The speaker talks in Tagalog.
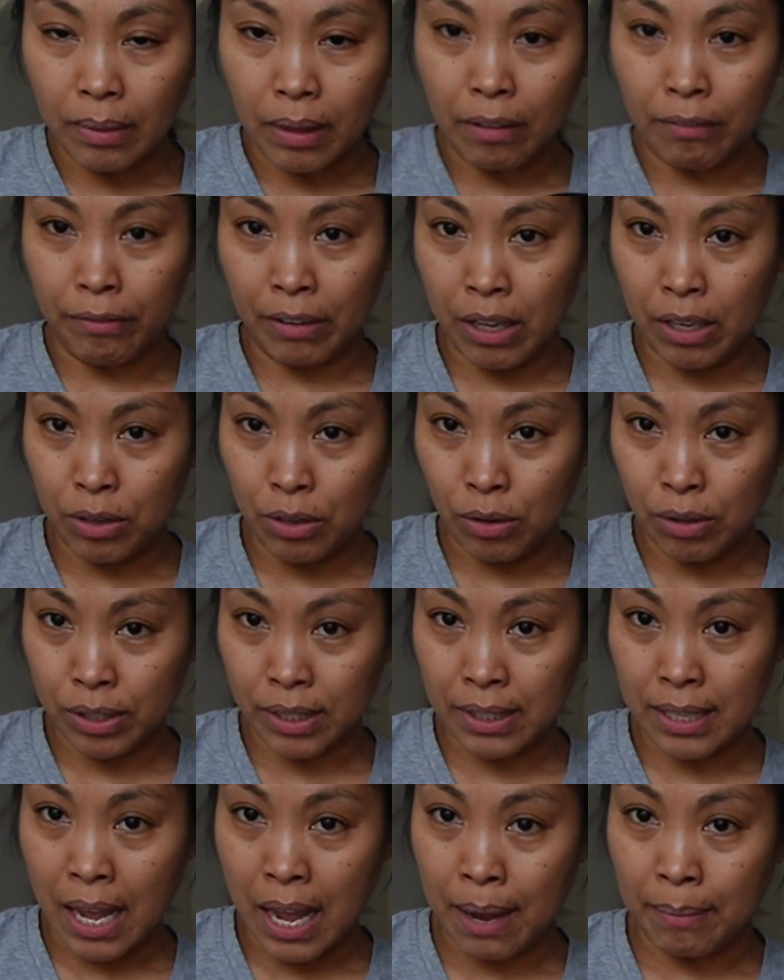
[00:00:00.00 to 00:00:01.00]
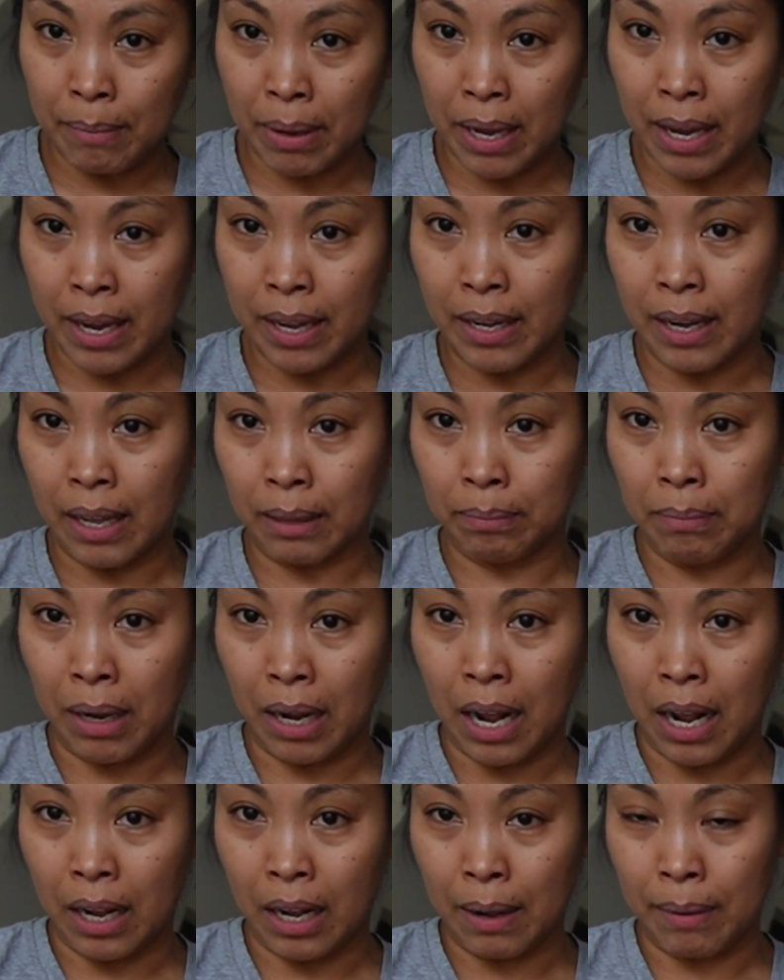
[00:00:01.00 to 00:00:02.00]
videos namin at
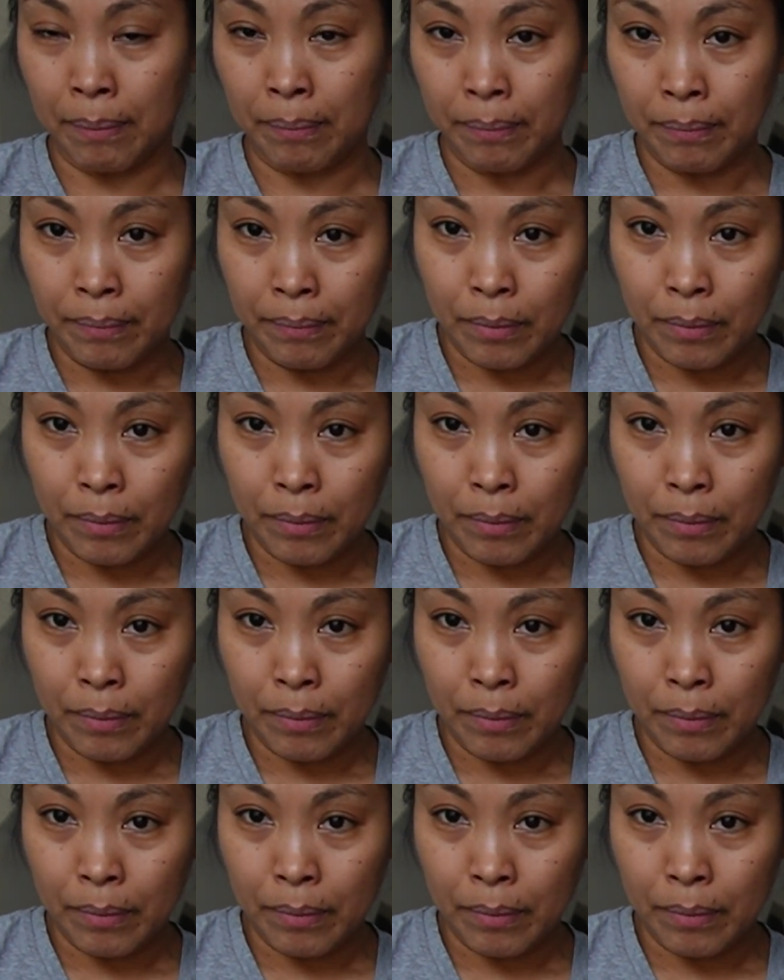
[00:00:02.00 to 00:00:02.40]
makaka-